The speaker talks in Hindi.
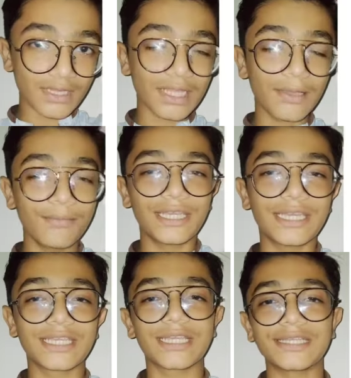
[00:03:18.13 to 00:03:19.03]

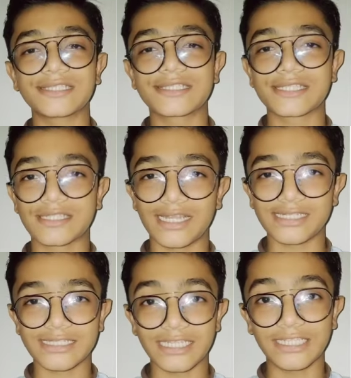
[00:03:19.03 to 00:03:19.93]
मैंने गाइस क्लास
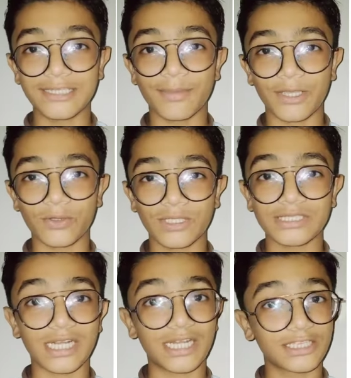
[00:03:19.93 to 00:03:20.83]
ले ली है बायो की
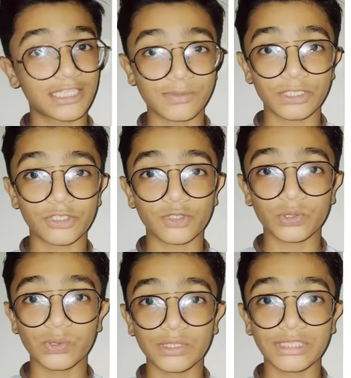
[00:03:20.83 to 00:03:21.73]
साढ़े दस बजे शुरू
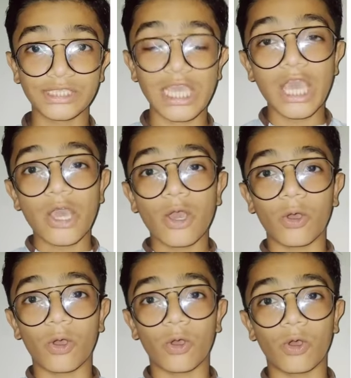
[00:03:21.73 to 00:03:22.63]
हुई थी
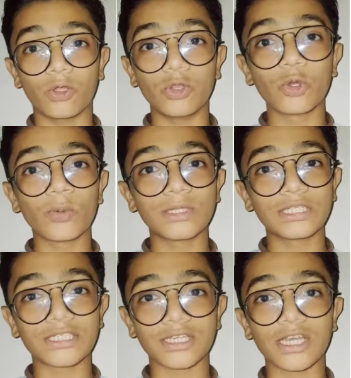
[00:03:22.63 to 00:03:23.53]
और दो बजे
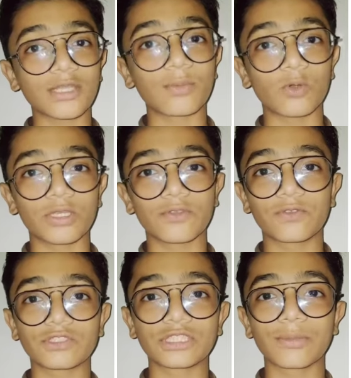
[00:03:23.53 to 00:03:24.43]
तक ख़त्म हो गई फिर
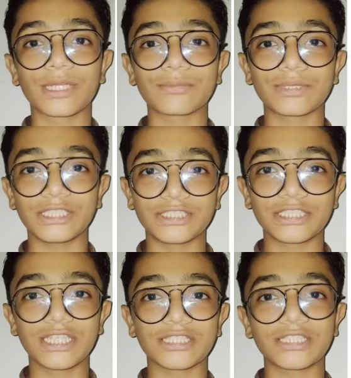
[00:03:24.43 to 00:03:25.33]
उसके बाद मैं नीचे
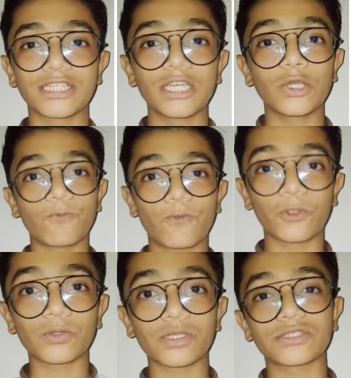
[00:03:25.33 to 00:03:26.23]
गया था
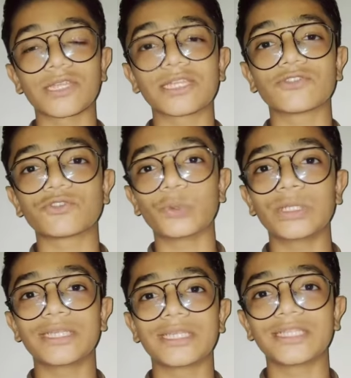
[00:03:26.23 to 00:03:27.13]
फ़ोटो खिंचाने स्कूल
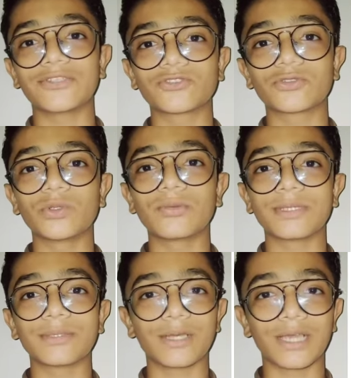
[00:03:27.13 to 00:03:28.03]
के लिए स्कूल
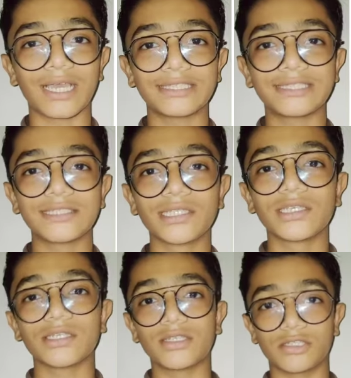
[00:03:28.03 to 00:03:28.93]
में मंगाई थी
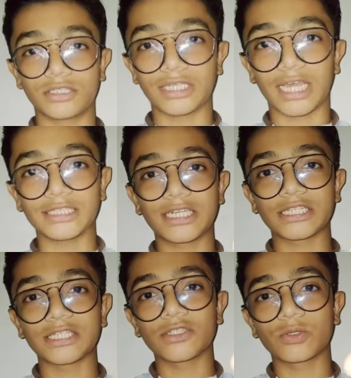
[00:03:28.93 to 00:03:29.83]
नादरा की